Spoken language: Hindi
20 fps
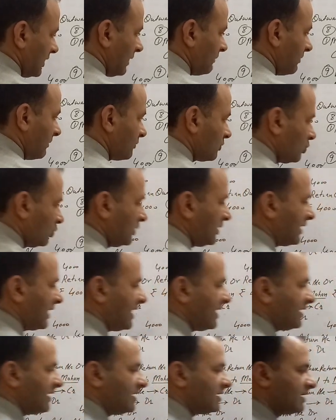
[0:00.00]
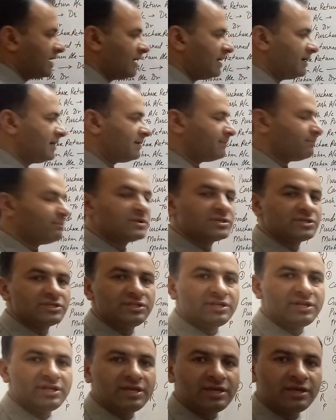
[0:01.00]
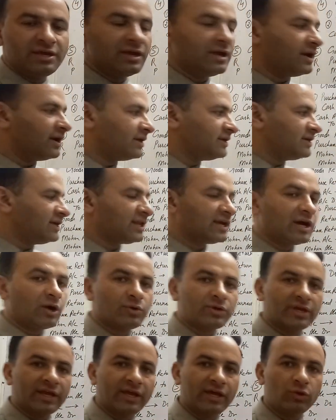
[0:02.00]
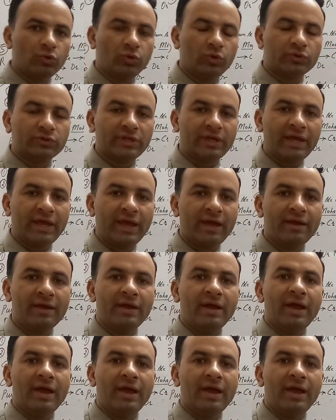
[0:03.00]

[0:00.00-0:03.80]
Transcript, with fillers: अब हम रूल लगाएंगे इनके मशीनरी रियल अकाउंट के क्या रूल होते हैं